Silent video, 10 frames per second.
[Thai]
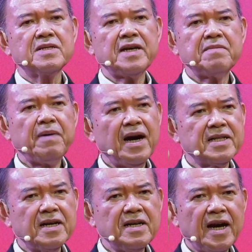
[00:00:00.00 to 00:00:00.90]
สัตว์ป่า
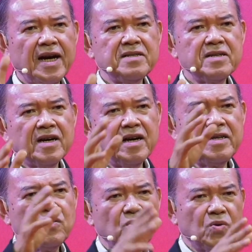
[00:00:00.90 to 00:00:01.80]
ทั้งหลายซึ่งเคย
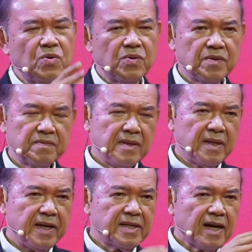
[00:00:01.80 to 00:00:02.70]
อยู่
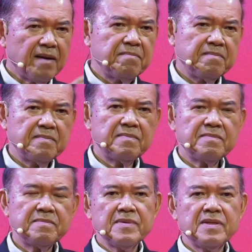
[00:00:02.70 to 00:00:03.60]
ใน
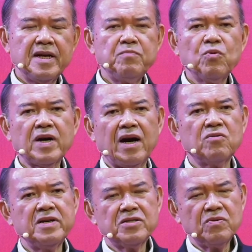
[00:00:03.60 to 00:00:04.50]
ถ้ำในภูเขา
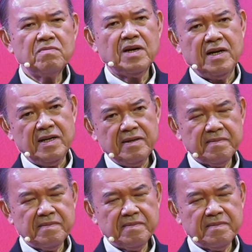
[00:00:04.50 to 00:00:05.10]
ในต้นไม้